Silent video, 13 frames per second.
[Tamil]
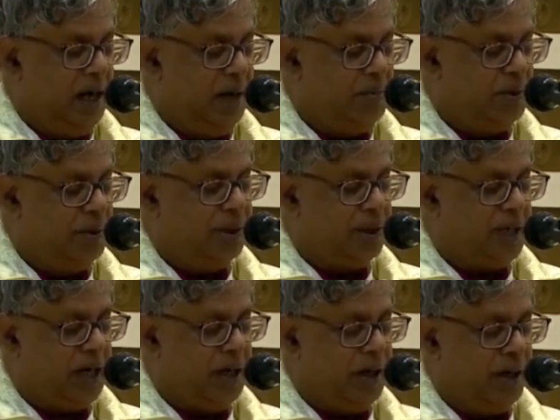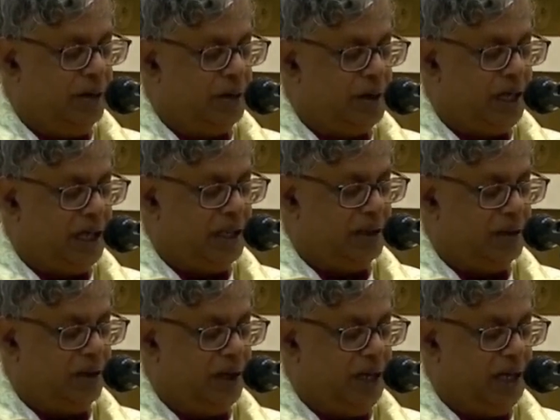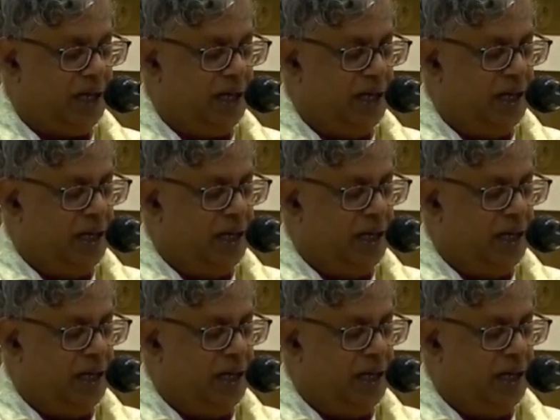அன்போடு கருணையோடு நடந்து கொண்டார்